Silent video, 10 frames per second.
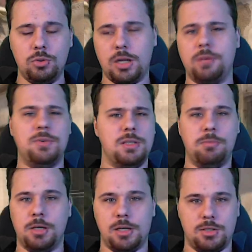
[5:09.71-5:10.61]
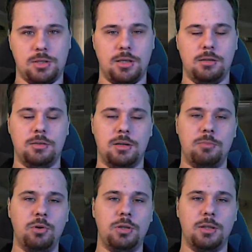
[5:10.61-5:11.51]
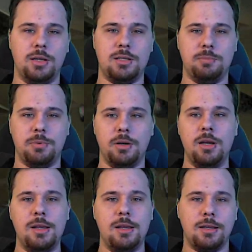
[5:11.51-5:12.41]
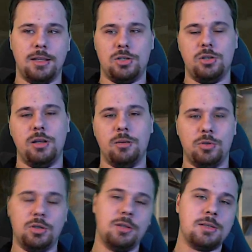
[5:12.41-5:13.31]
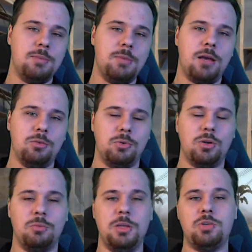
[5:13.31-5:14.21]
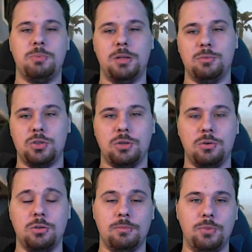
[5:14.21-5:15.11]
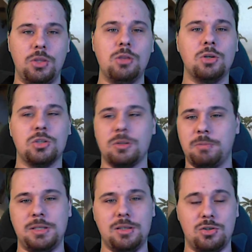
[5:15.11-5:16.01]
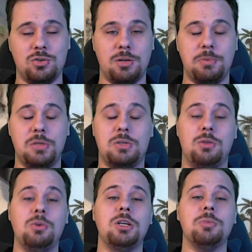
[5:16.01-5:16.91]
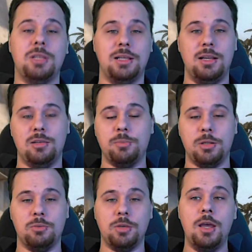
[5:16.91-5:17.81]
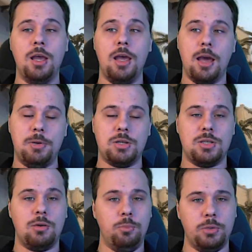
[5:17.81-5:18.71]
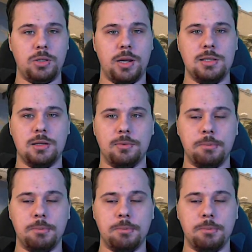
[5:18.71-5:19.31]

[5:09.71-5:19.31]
так и везде, мне кажется, э, работает, да, типа, когда человек работает на себя, он берет меньше, потому что он не должен платить еще зарплату сотрудникам и так далее и тому подобное. Опять же, за крупных трейдеров,